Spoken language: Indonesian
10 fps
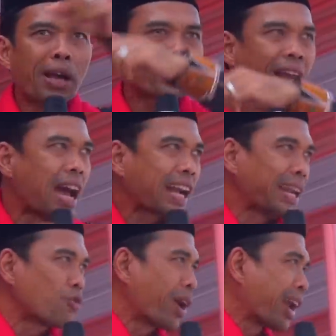
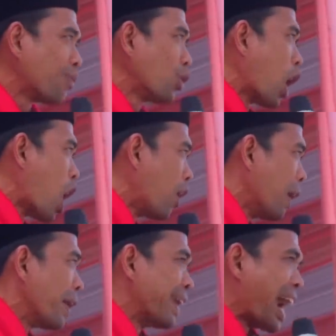masyarakat Muara
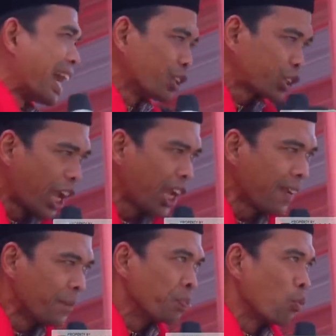Bungo.
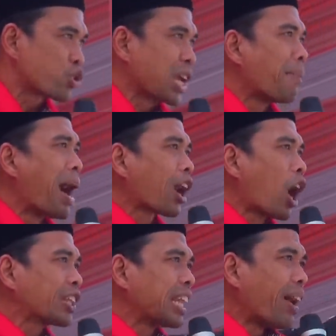Nanti
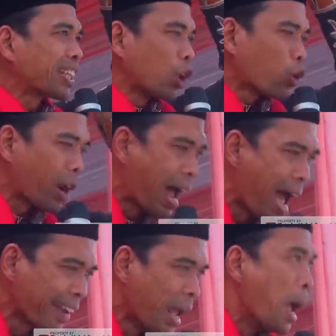musabaqah tilatul
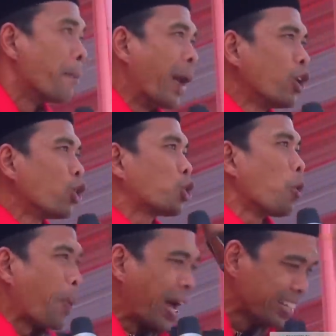Quran,
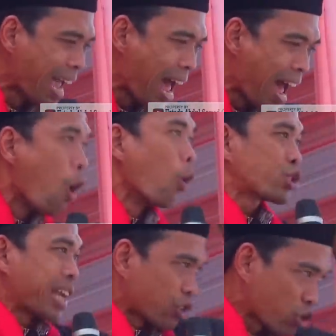penutupannya
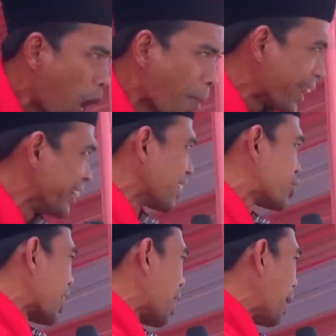Ustaz Somad yang
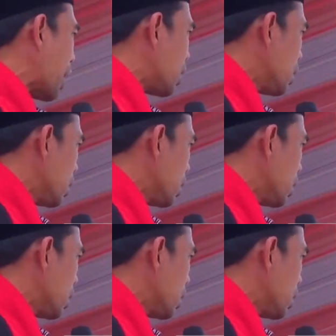ceramah.